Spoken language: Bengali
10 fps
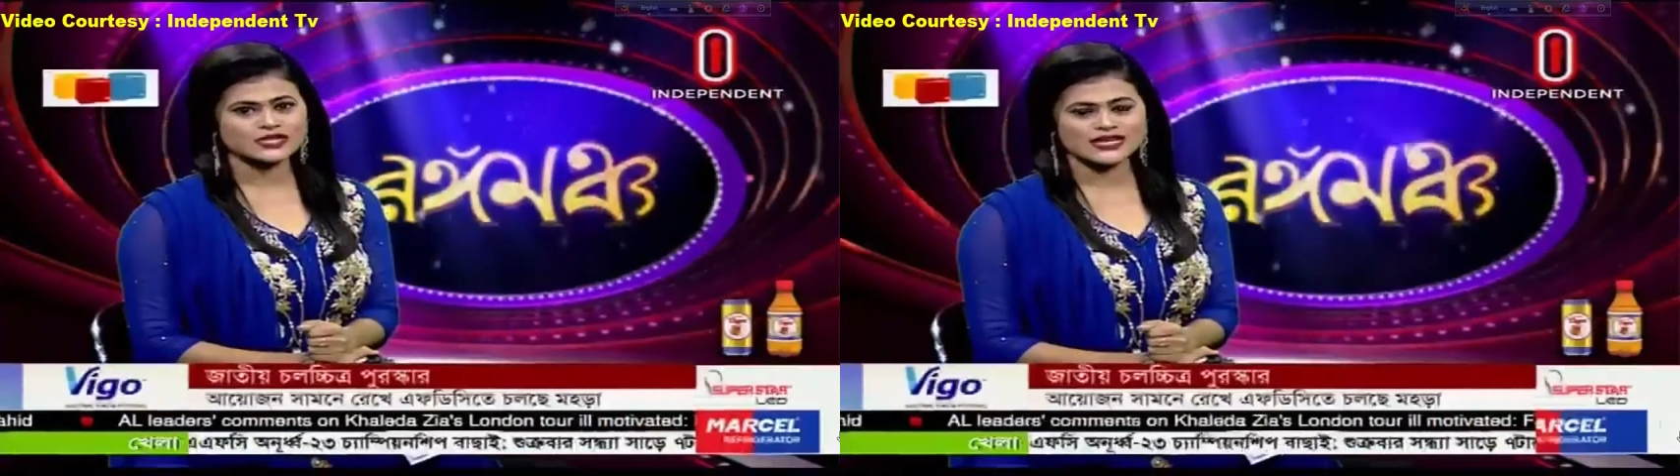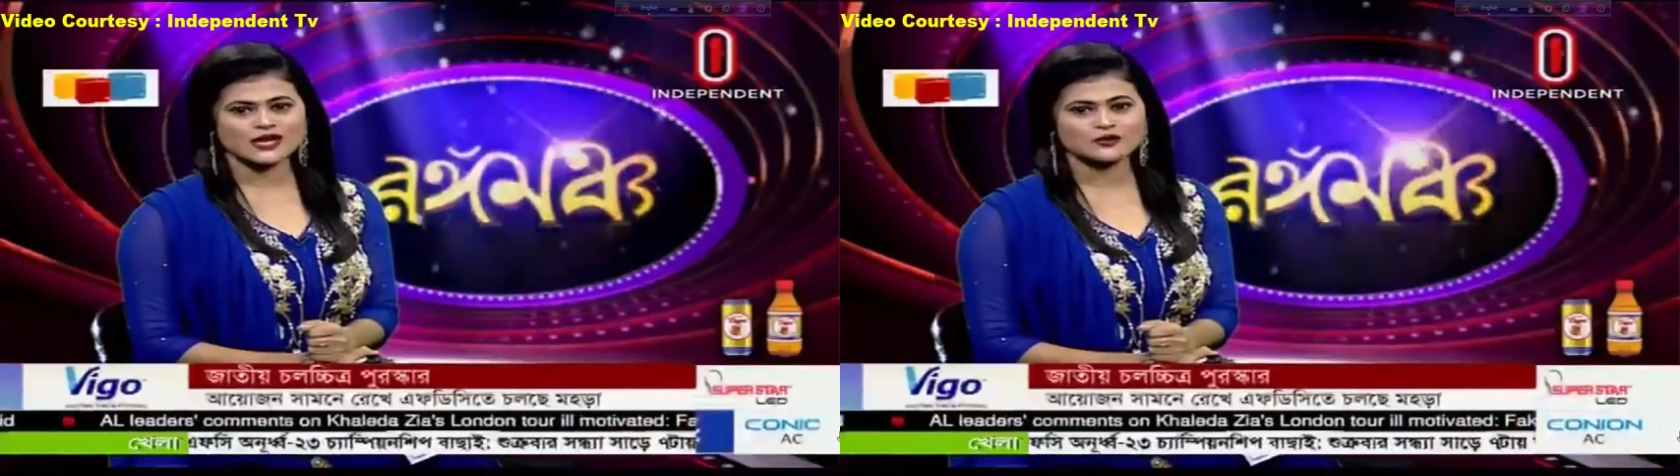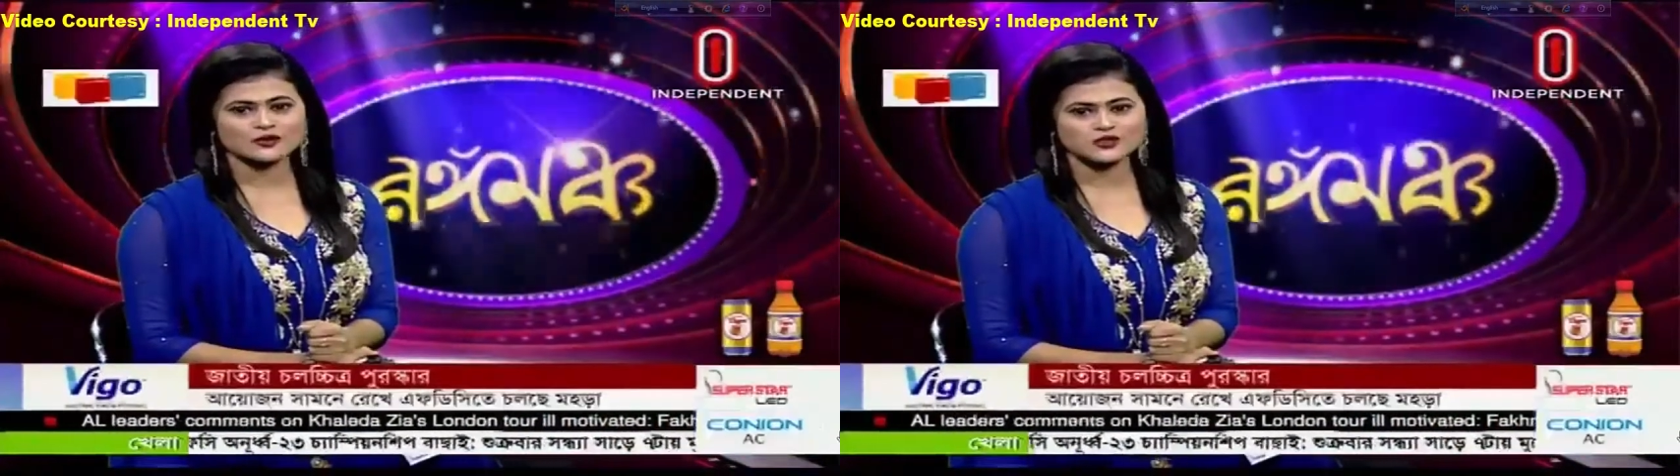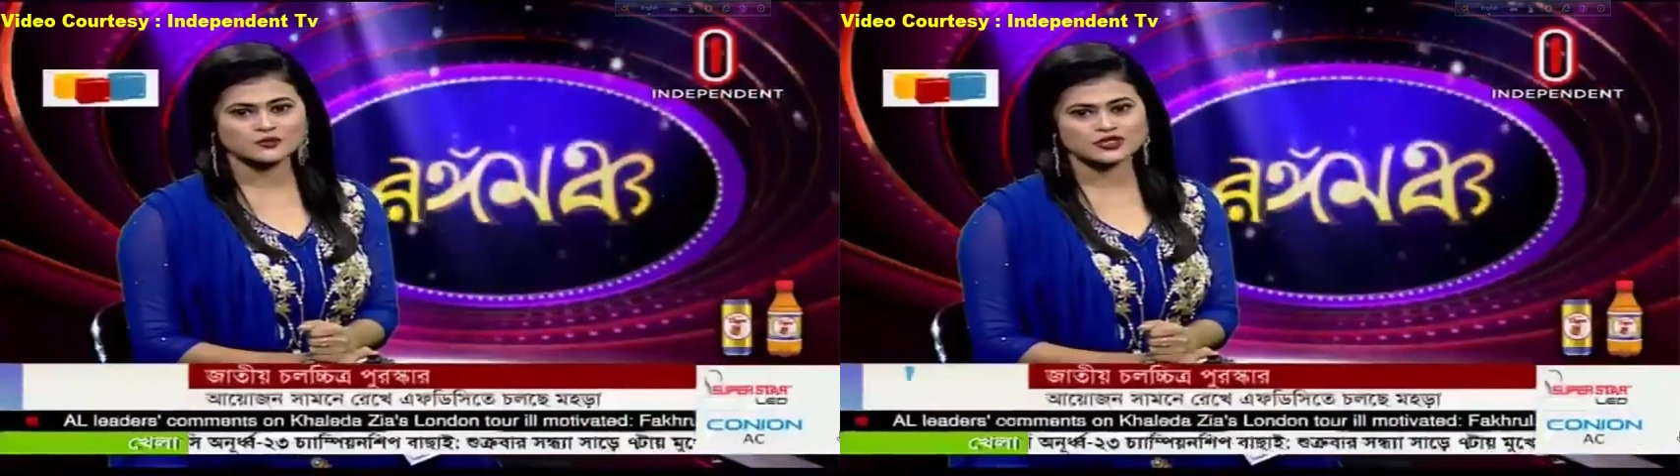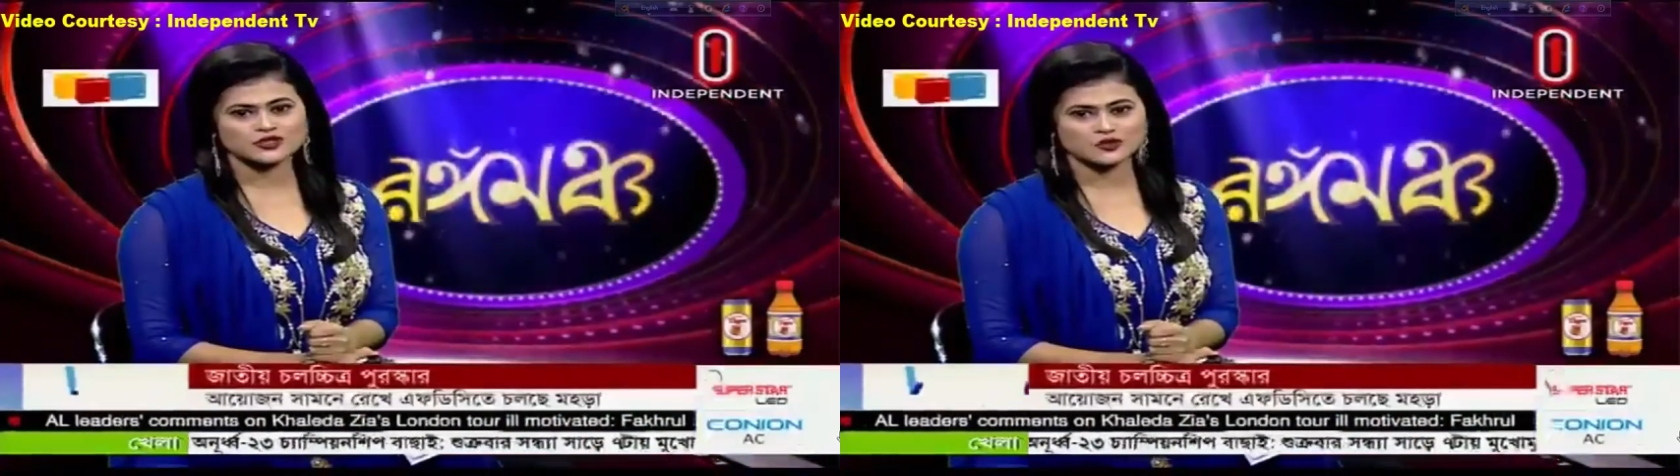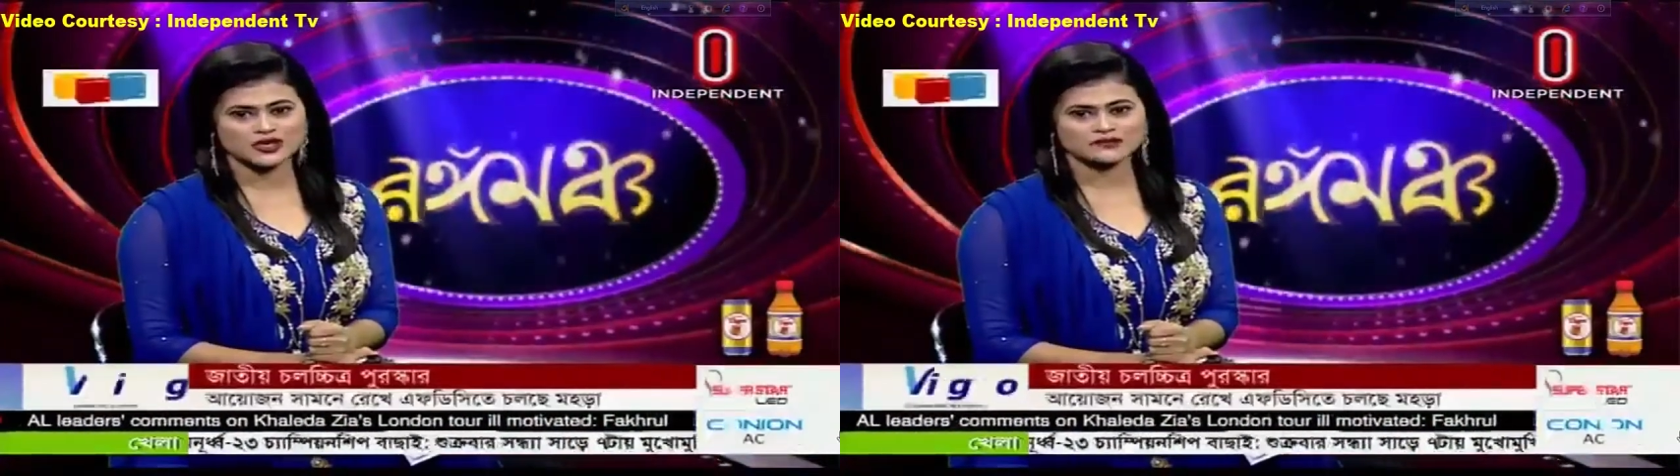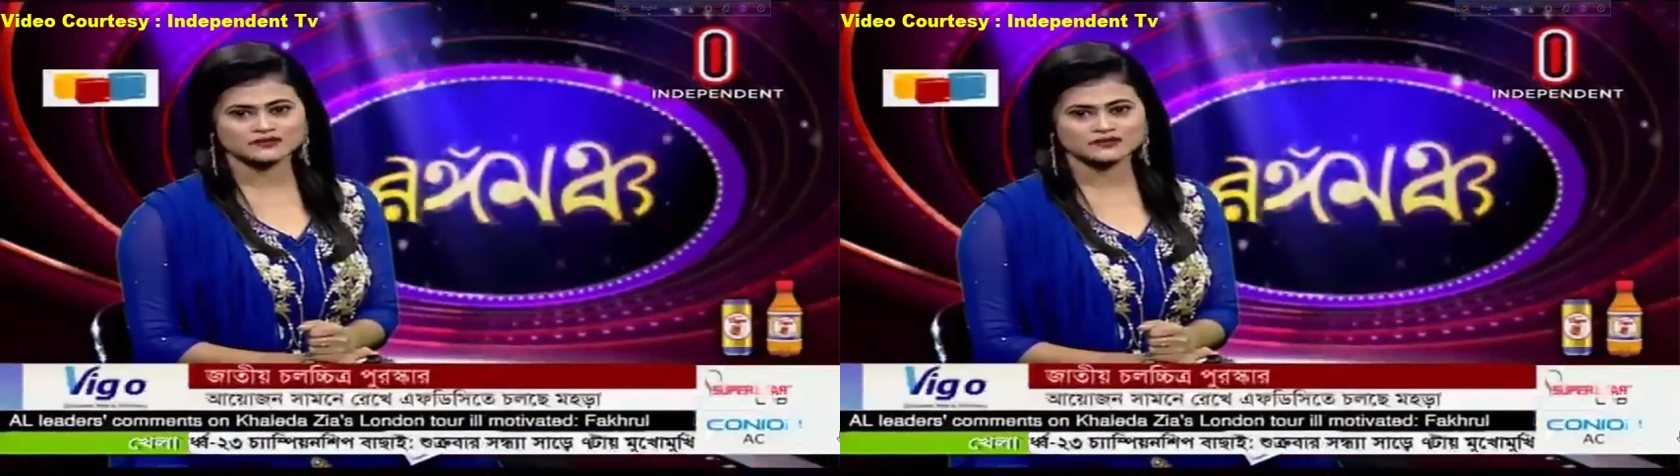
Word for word: দেয়া হবে চব্বিশ জুলাই